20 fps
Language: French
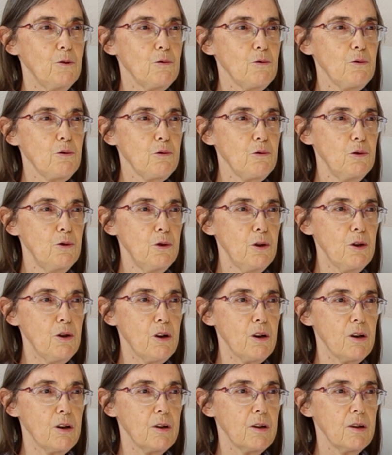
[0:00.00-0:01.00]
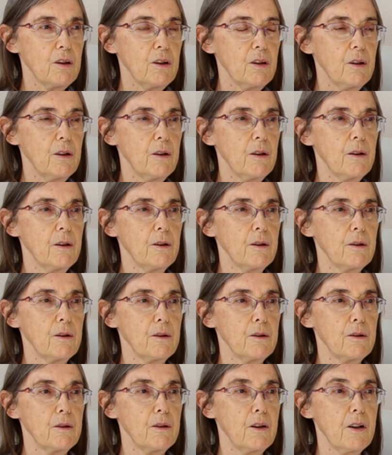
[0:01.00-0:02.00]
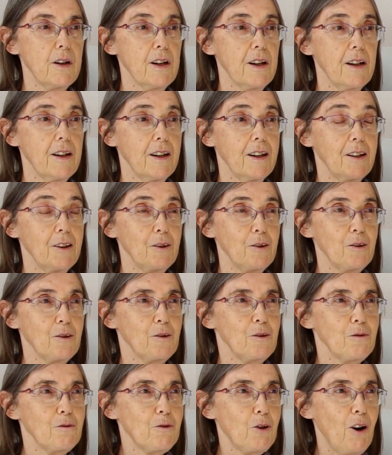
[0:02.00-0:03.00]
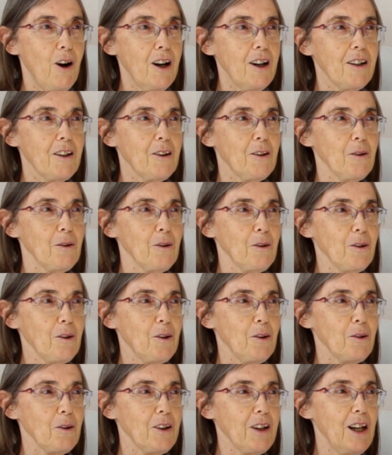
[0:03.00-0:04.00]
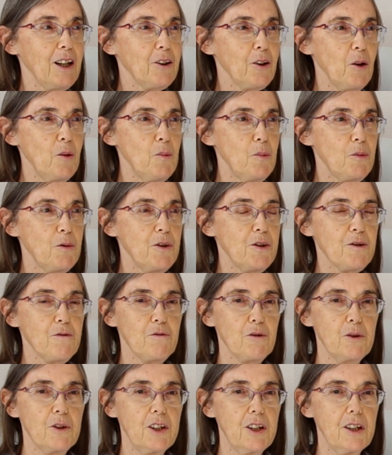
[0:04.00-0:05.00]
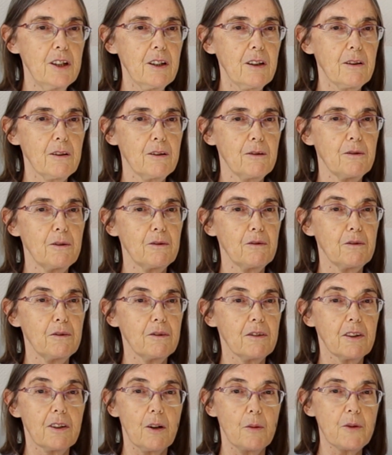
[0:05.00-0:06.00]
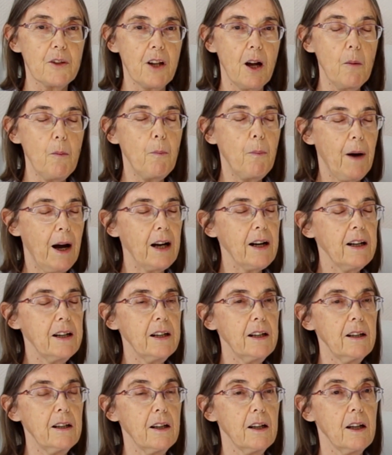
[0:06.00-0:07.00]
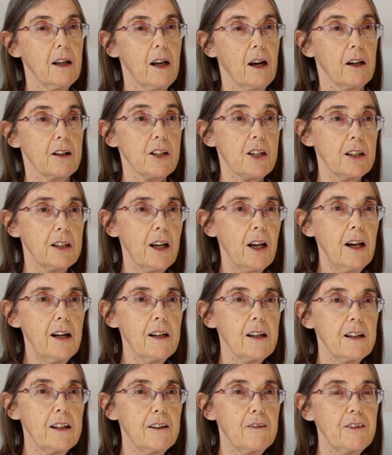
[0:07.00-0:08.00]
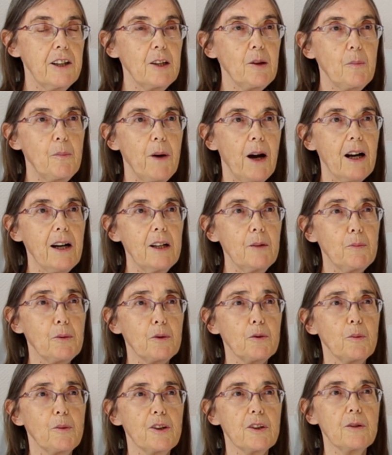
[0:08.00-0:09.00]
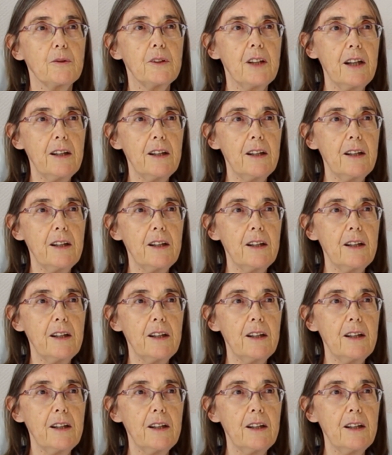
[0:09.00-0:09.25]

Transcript: toujours euh, de voir que, quelqu'un puisse venir euh, comme ça parler. En général, ils viennent parler pour demander une